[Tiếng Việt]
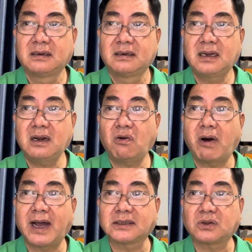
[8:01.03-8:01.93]
Nên
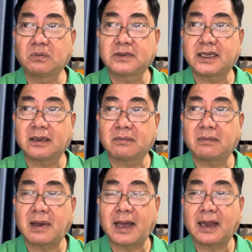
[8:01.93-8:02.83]
Hoàng Tùng Thiện
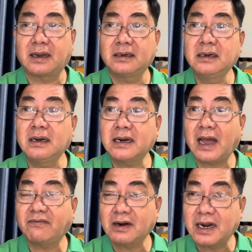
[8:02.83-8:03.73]
mà đưa ra
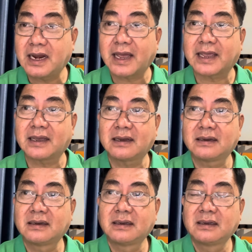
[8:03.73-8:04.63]
vấn đề này
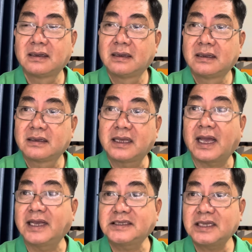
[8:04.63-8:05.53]
thì
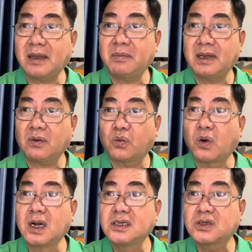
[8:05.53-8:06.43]
hãy xem
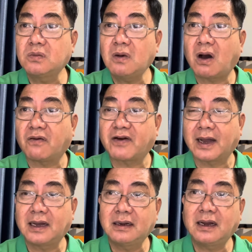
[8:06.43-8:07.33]
quần chúng họ phản
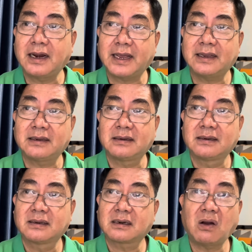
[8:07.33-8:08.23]
ứng ở đây.
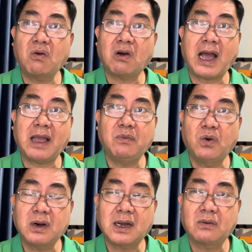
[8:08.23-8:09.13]
Đâu có ai
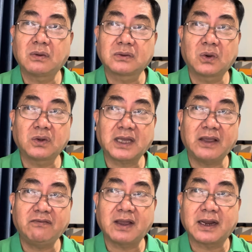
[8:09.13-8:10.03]
muốn đâu. Tôi thấy
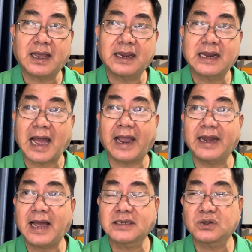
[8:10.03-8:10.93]
về đây đại
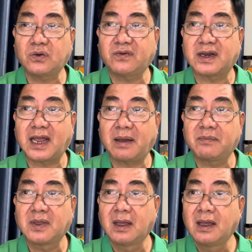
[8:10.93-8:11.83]
đa số Việt Nam
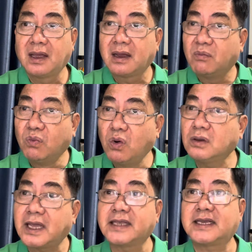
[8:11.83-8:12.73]
muốn
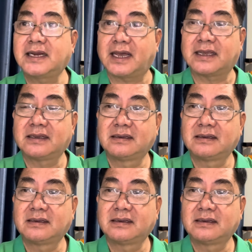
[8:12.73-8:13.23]
thể chế này.